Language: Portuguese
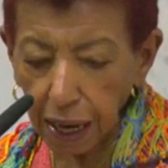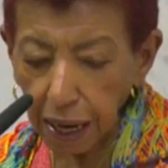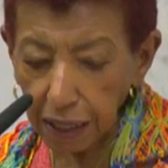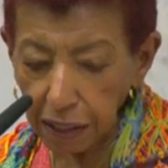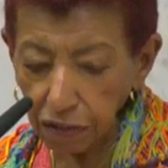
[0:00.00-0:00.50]

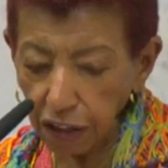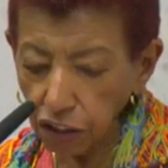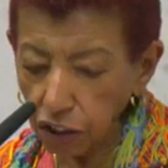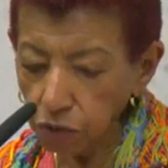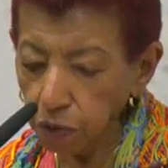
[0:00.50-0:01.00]
áreas
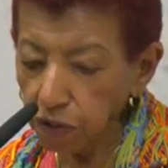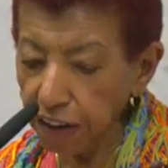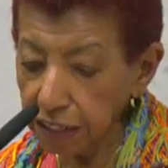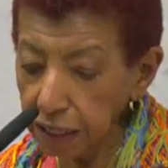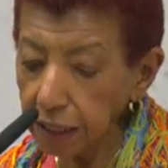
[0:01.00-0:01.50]
invadidas por
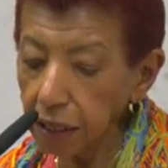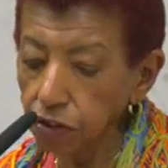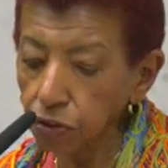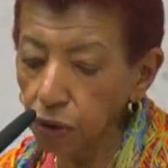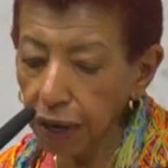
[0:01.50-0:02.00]
fazendeiros
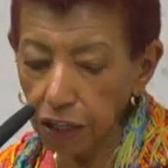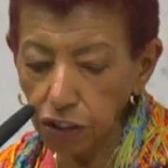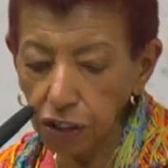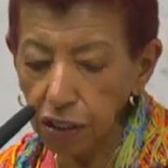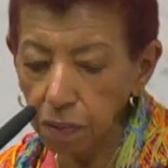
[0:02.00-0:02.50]
do oeste
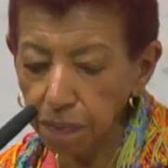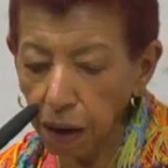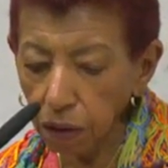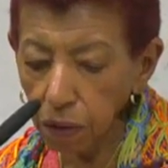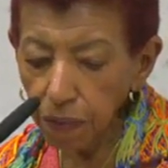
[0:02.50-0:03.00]
de São
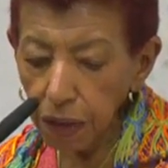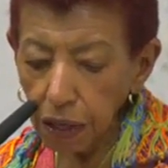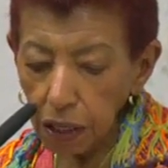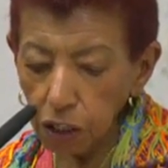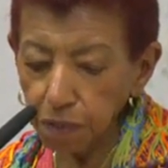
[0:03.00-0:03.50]
Paulo,
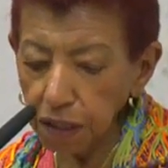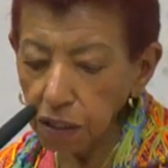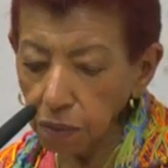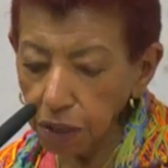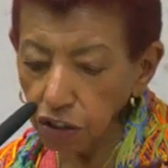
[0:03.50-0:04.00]

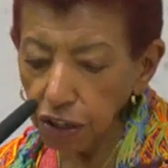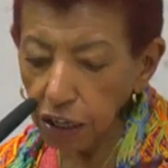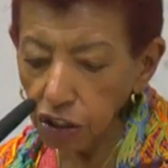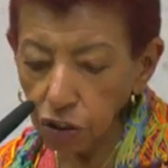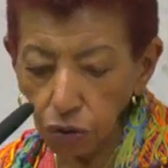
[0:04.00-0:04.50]
especialmente na
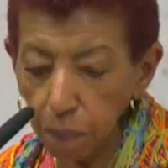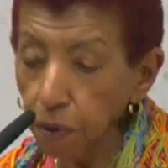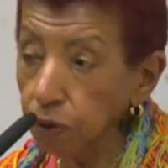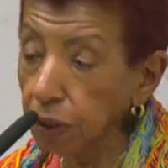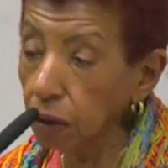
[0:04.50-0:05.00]
região do
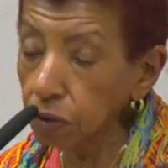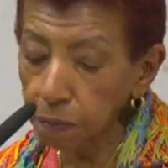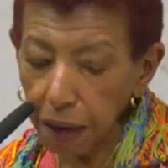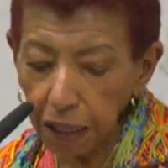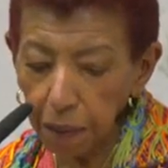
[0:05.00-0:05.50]
Pontal do
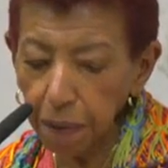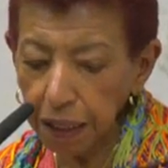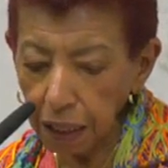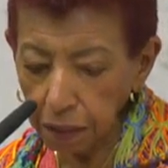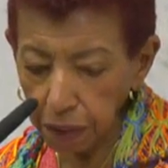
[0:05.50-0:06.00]

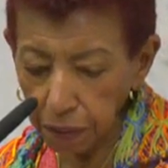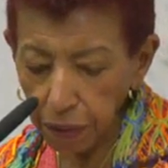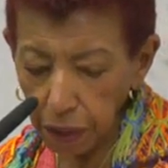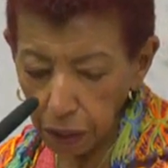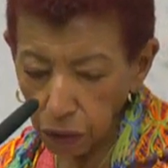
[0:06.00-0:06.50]
Paranepanema,
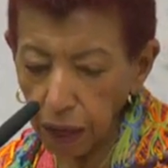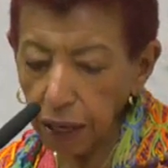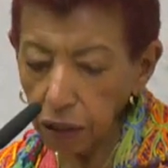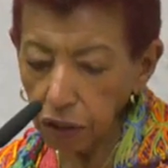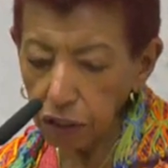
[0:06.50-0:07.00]
lugar,
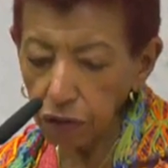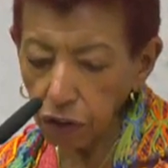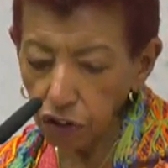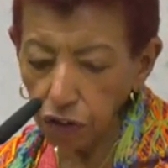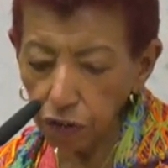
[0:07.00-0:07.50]
inclusive, que
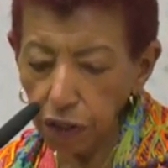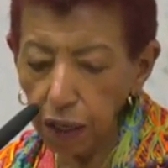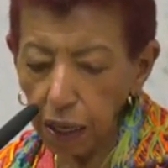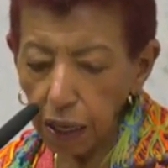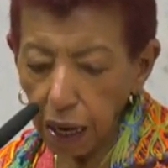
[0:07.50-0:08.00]
eu tive
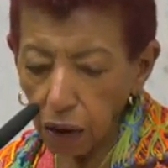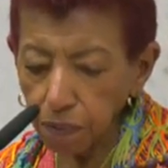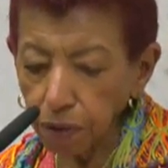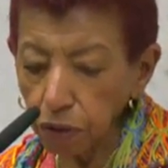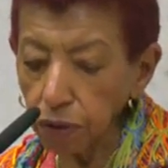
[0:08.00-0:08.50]
a
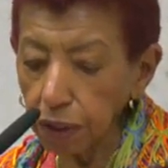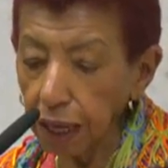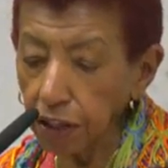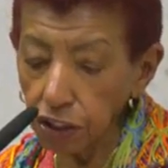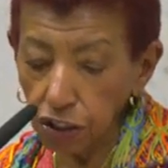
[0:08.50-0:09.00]

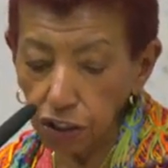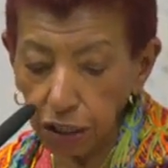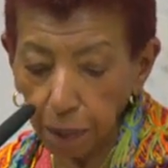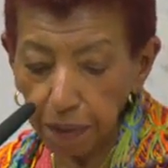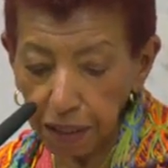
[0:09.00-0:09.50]
oportunidade de
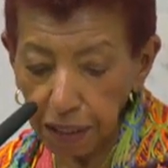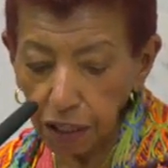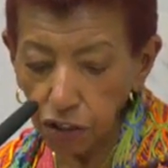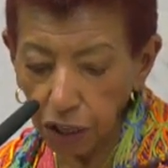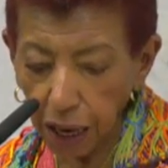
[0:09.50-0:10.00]
estar
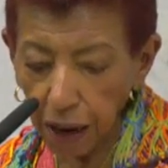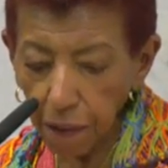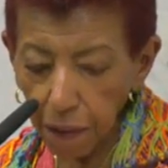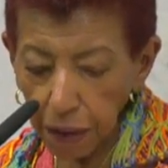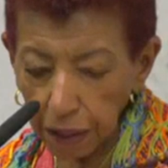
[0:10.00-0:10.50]
presente lá,
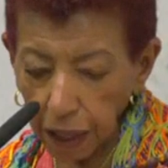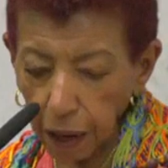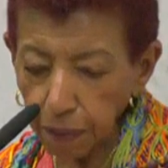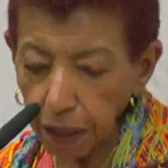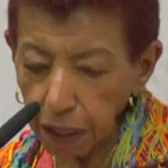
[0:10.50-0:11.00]
na
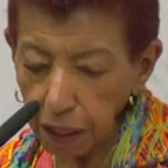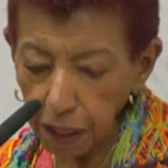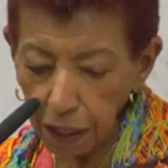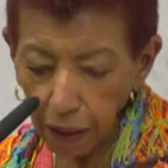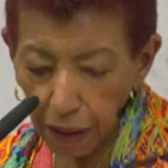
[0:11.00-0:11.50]
época
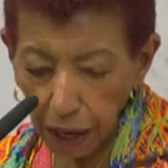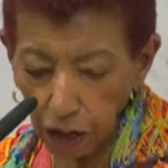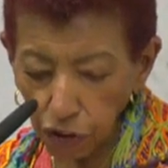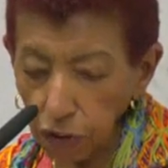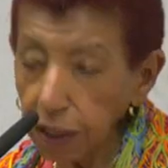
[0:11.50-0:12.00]
que a
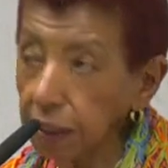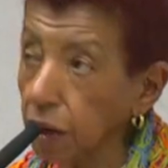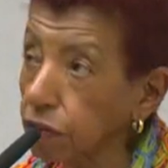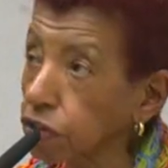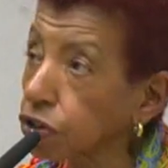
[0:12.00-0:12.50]
Diolinda
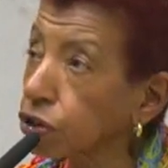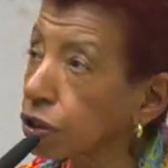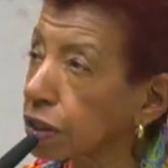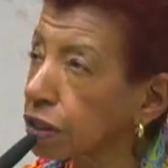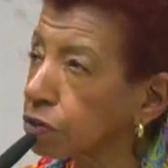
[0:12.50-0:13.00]
Alves de
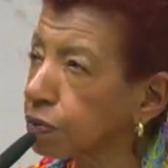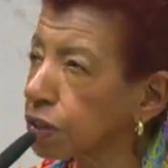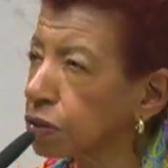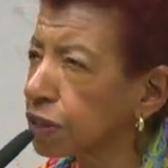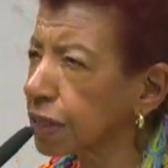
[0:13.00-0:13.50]
Souza,
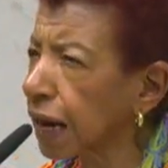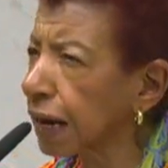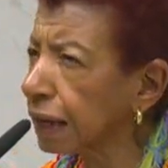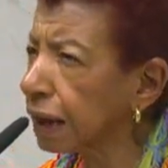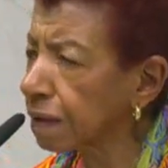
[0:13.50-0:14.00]
esposa do Zé
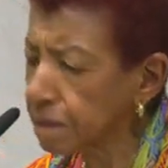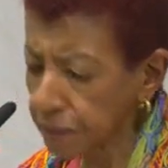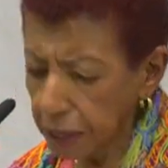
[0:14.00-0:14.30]
Rainha,